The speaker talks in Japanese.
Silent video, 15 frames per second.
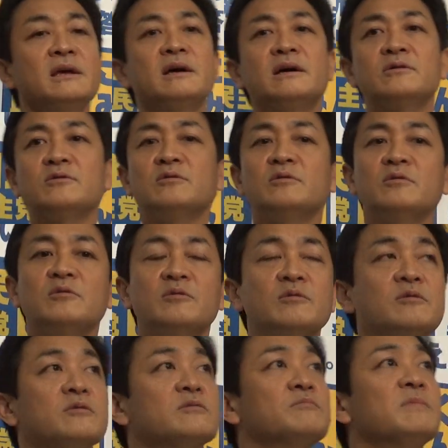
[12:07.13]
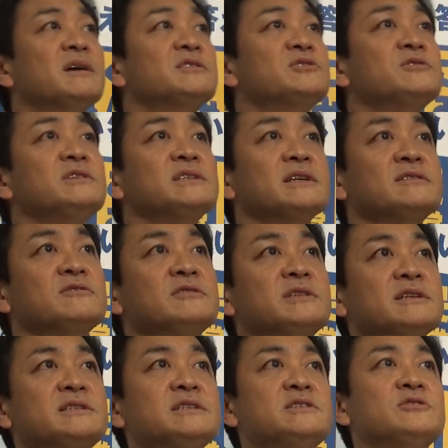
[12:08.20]
あのまあ11月
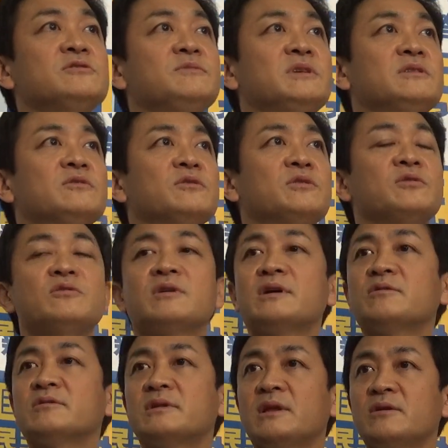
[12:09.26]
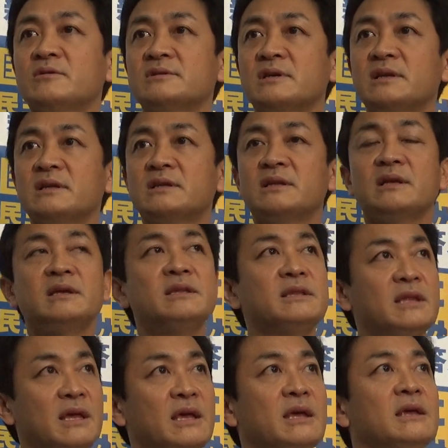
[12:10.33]
1日に住民投票が予定をされてい
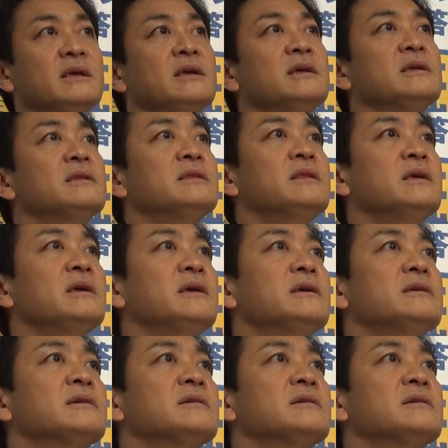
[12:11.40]
て、で